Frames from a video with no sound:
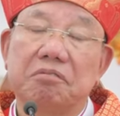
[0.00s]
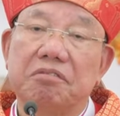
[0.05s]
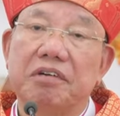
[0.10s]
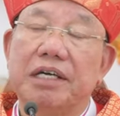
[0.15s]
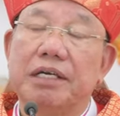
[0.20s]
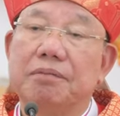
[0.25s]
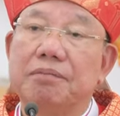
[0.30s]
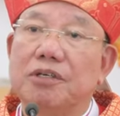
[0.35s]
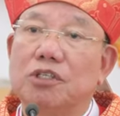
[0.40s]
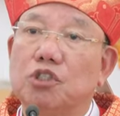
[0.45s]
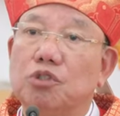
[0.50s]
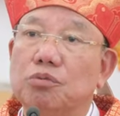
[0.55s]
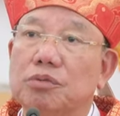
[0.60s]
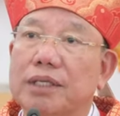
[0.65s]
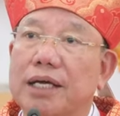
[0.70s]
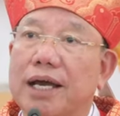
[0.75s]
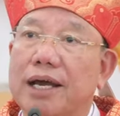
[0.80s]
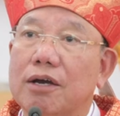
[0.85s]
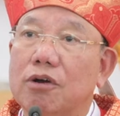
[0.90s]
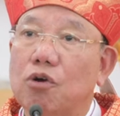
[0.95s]
vậy mà chúng
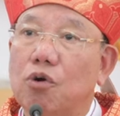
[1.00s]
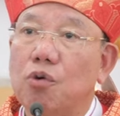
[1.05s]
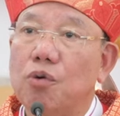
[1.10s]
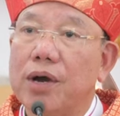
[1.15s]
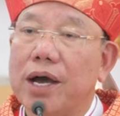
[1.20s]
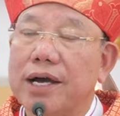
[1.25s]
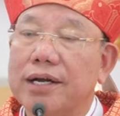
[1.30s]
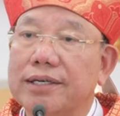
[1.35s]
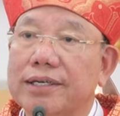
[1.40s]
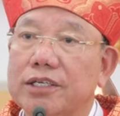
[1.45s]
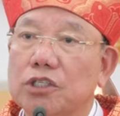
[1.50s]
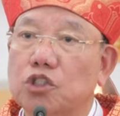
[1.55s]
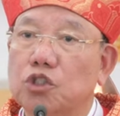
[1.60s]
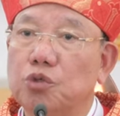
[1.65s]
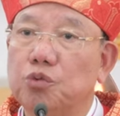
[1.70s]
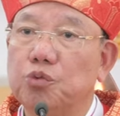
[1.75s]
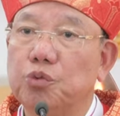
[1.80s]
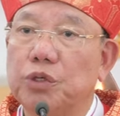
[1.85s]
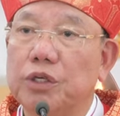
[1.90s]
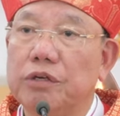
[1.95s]
ta cố gắng để
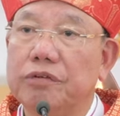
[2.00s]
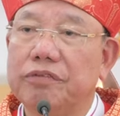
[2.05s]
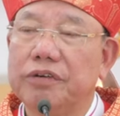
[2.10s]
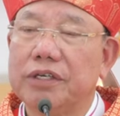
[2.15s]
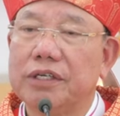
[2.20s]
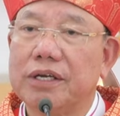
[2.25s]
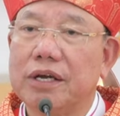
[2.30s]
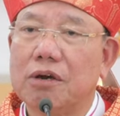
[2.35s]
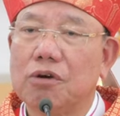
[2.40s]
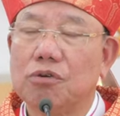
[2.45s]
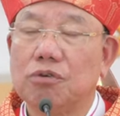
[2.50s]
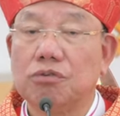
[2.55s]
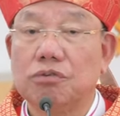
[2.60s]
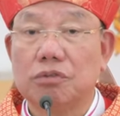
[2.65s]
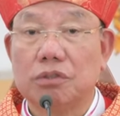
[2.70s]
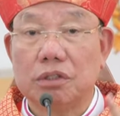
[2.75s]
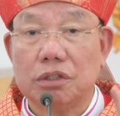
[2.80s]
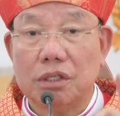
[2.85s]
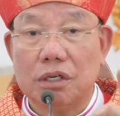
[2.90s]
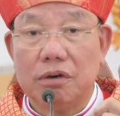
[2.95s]
trung thủy với nhau